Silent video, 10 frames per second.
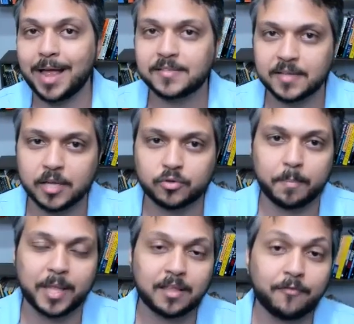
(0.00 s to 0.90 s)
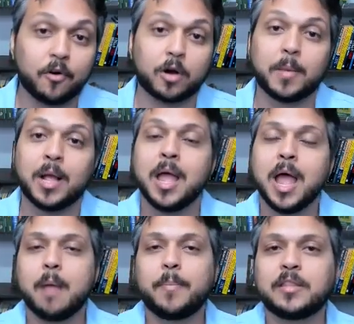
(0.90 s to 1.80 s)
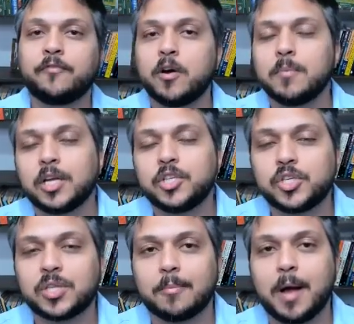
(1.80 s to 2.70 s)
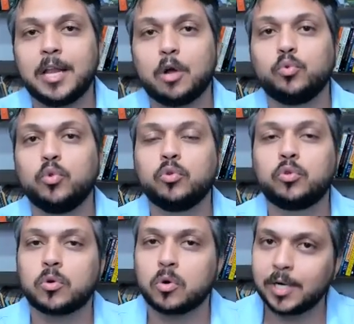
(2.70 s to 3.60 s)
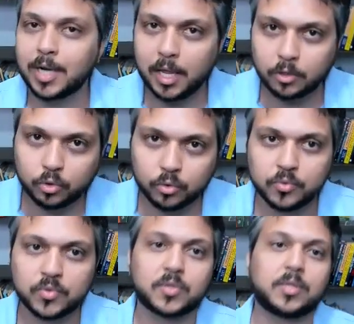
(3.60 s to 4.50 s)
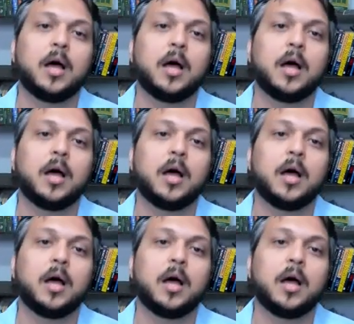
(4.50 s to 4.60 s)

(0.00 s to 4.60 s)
para acesso à plataforma. A plataforma que a gente trabalha é o Nutror da Eduz,